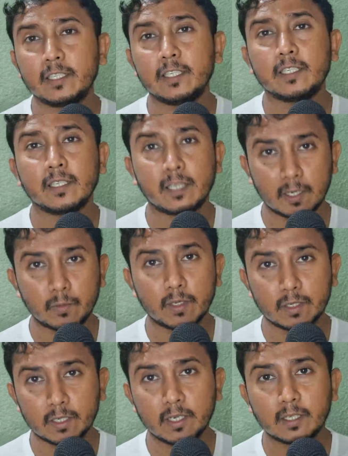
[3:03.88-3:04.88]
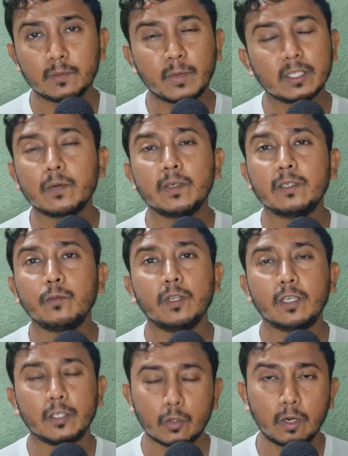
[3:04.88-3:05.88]
সেই জিনিসটা থাকবে ঠিক আছে মাঝামাঝি
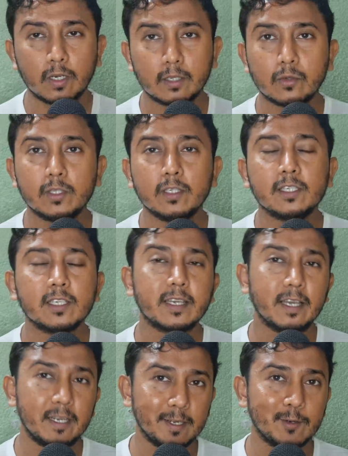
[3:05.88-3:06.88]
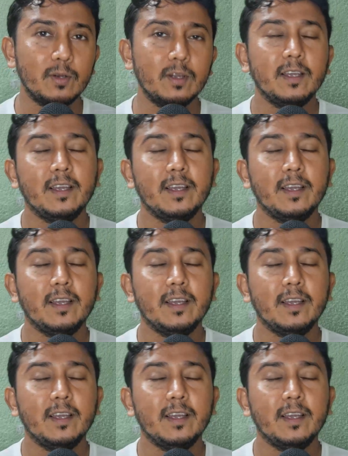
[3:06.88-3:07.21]
বলে কিছু হয় না তো এই জিনিসটা খেয়াল রেখো